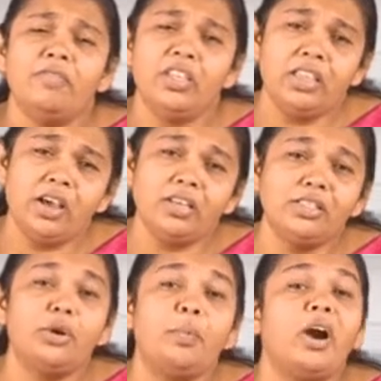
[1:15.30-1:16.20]

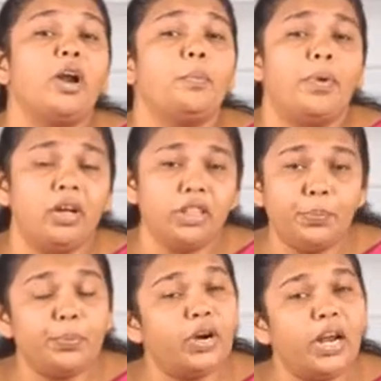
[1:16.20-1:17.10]
வித்தியாசமான
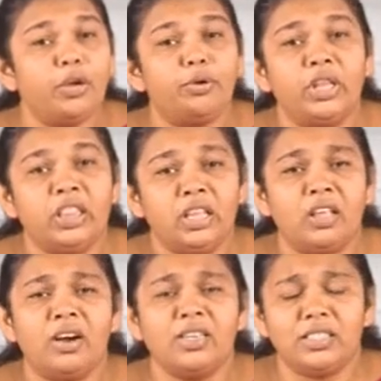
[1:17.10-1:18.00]
பாதிப்புகளை
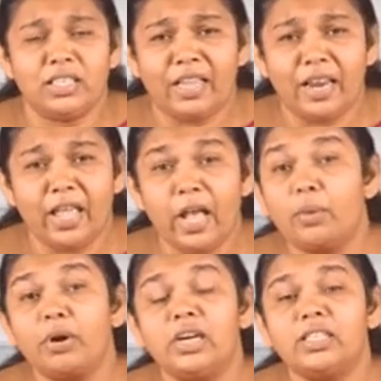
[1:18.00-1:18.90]
குறித்ததான சிந்தனையே
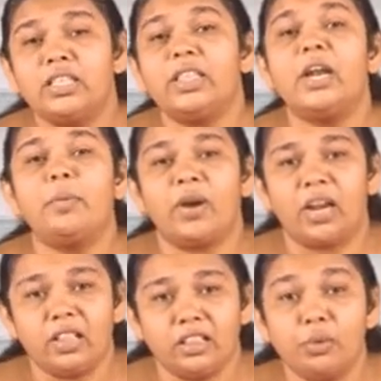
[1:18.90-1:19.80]
அவர்கள் சிந்தனை
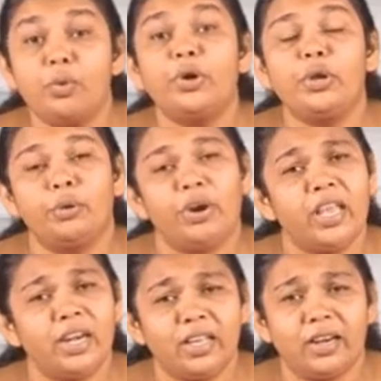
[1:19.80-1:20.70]
மண்டலத்தில்
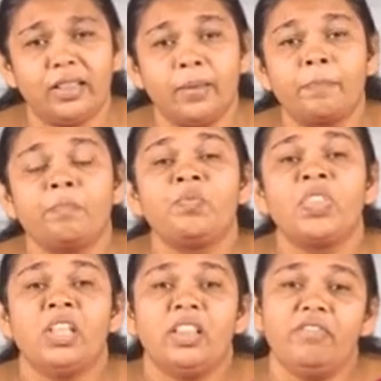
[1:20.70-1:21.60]
ஓடிக்கொண்டே இருக்கிறது
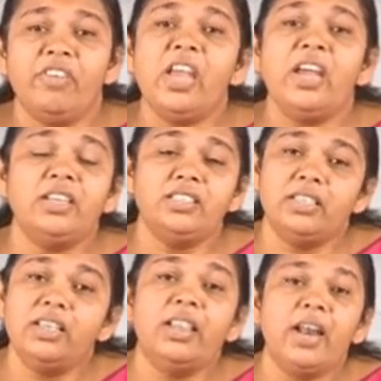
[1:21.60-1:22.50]
இந்த வீண்
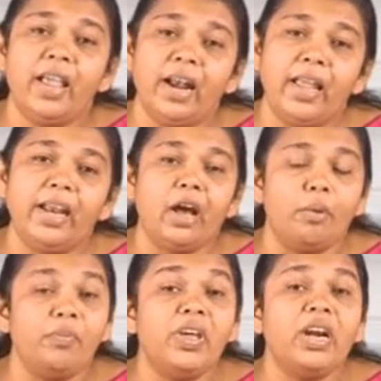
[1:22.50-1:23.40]
சிந்தனைகளை
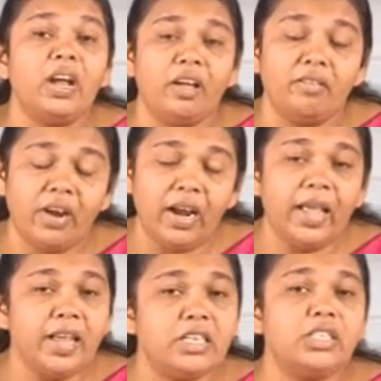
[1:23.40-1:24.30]
நாம்
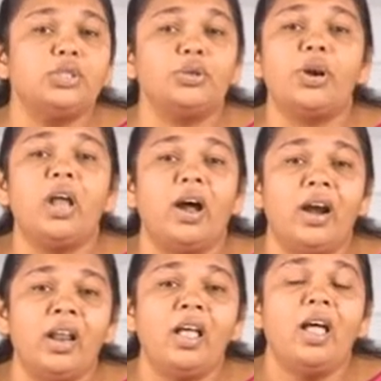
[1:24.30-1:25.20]
வெறுக்கவில்லை என்று
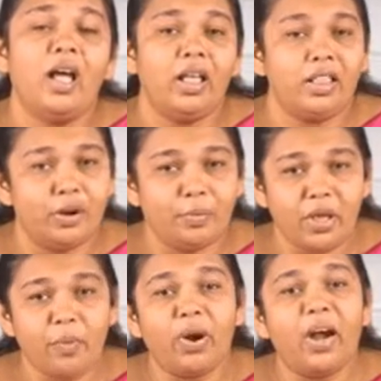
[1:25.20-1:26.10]
சொன்னால் அது
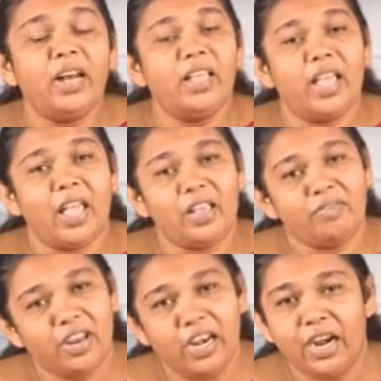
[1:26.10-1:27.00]
நம்முடைய வாழ்க்கையை
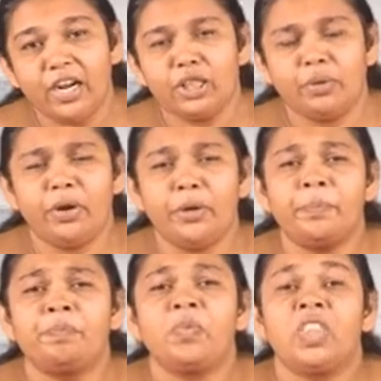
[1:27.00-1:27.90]
வீணடித்து
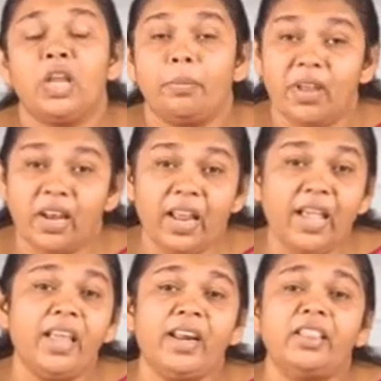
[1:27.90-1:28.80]
விடும் நம்முடைய
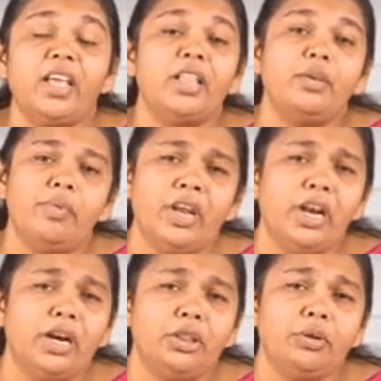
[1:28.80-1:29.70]
நேரத்தை அது
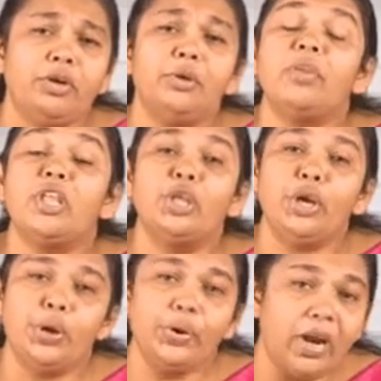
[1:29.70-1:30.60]
வீணடித்து விடும்
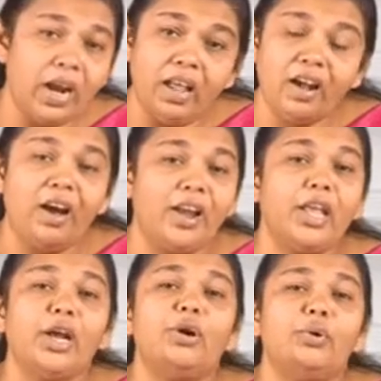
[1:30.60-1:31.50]
எத்தனையோ நல்ல
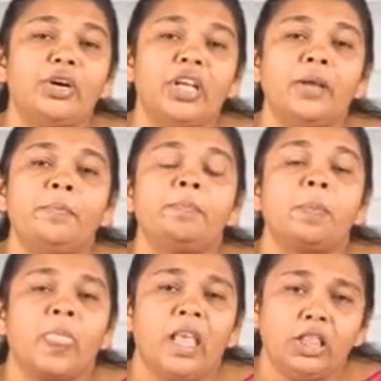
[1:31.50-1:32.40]
காரியங்கள் உண்டு
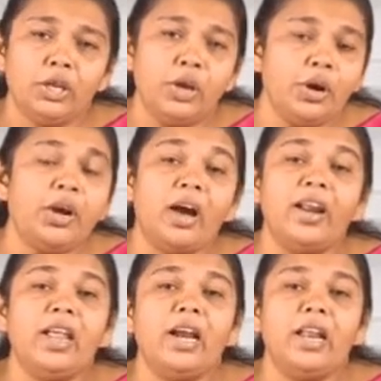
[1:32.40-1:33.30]
எத்தனையோ
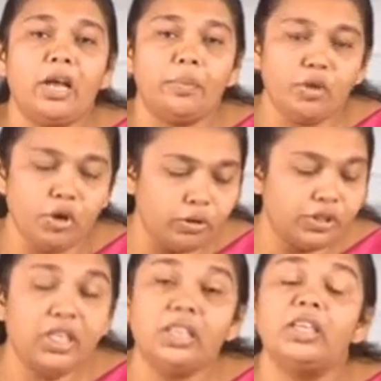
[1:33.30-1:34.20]
காரியங்களை நாம்
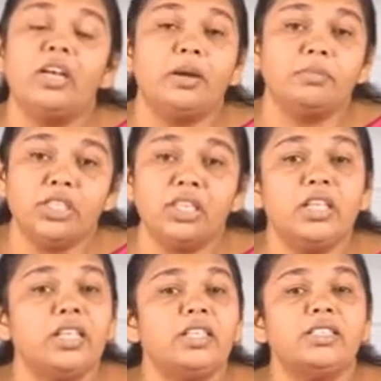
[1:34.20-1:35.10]
யோசித்து நாம்
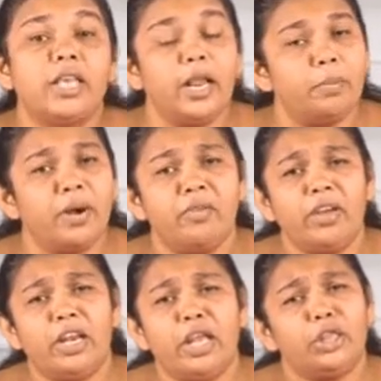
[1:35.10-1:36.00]
சிந்தித்து செயல்பட
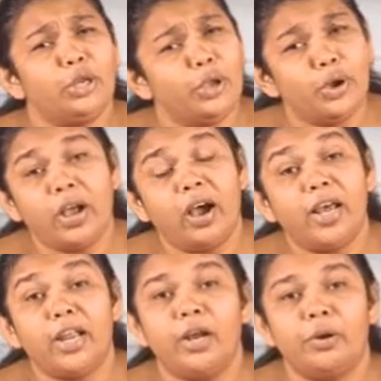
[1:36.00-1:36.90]
வேண்டிய எத்தனையோ
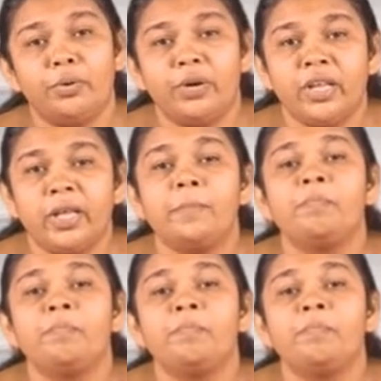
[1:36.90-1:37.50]
காரியங்கள் உண்டு